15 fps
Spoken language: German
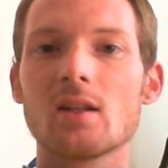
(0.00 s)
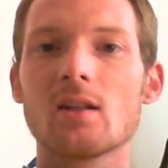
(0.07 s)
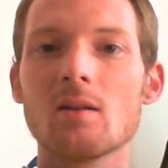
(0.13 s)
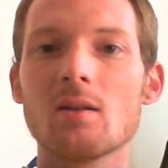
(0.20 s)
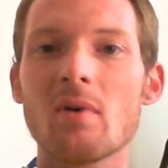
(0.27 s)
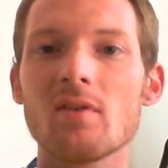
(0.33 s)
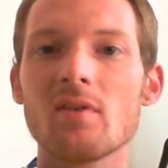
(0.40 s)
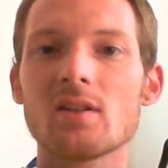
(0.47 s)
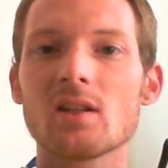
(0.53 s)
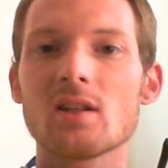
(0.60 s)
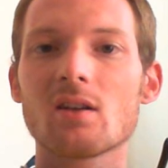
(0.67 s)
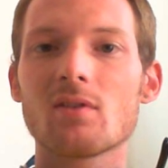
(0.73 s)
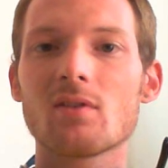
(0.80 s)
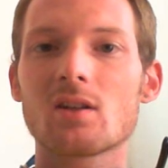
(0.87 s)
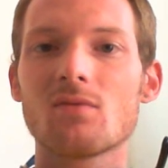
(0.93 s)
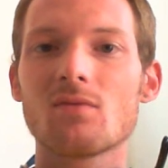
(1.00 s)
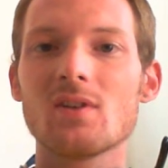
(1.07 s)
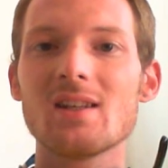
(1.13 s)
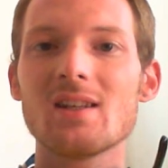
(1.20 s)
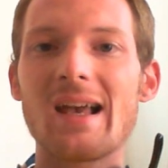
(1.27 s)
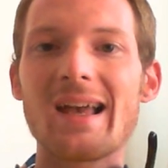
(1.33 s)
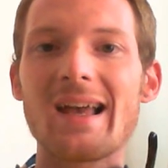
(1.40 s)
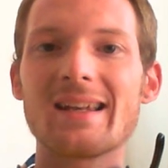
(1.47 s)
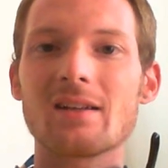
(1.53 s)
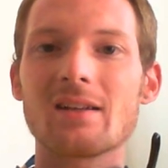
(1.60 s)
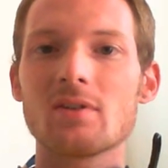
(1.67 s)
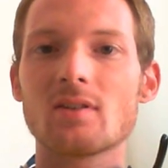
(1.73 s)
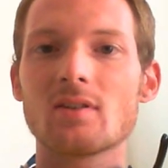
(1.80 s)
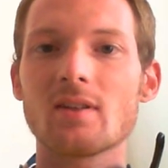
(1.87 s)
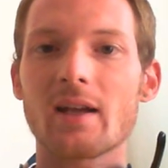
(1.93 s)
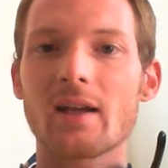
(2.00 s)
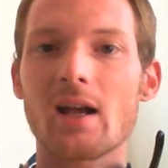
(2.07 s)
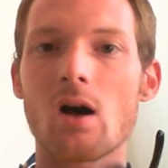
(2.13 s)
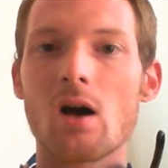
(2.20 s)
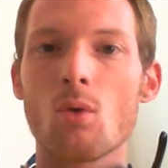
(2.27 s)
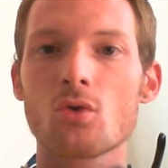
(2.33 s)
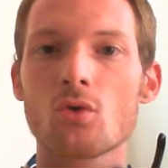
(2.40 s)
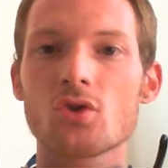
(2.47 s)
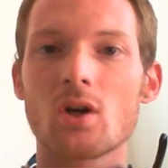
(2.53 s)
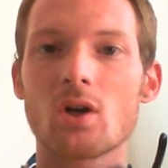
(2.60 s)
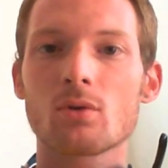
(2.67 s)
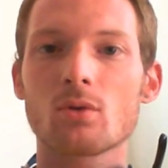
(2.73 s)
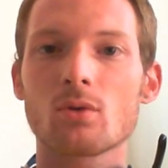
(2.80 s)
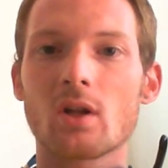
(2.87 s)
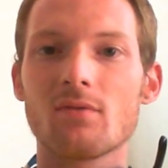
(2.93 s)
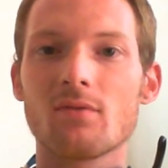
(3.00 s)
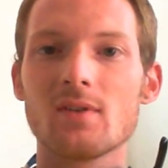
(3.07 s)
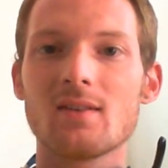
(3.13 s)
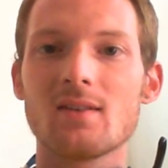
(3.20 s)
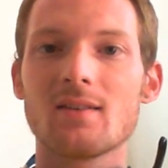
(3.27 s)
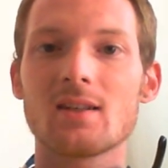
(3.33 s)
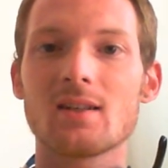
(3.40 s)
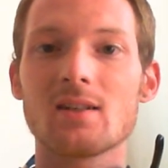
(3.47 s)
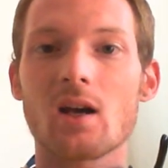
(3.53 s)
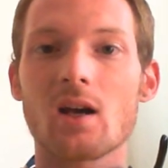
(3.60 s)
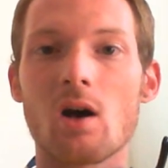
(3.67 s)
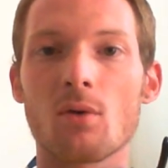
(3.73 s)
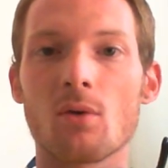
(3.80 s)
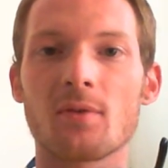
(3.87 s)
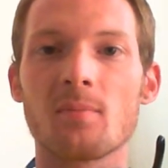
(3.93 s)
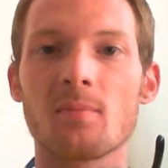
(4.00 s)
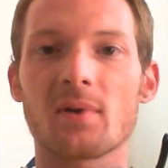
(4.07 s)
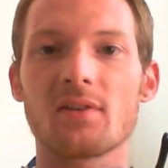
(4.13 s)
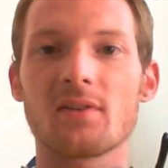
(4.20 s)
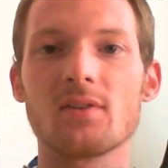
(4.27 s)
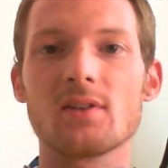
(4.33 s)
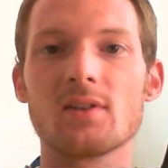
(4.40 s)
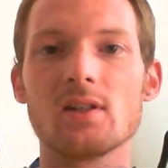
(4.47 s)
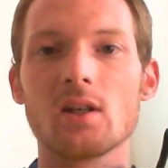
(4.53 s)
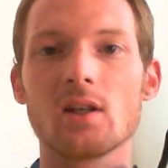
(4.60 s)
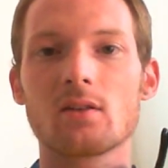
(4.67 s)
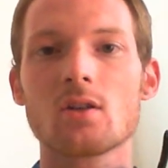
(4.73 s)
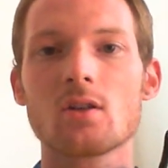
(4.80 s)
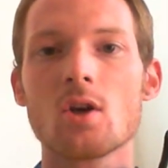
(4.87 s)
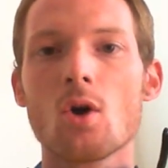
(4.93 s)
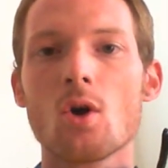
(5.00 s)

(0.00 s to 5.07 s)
immer wichtiger wird, wie eine gewisse Sache ausschaut oder wie sie sich nach außen präsentiert.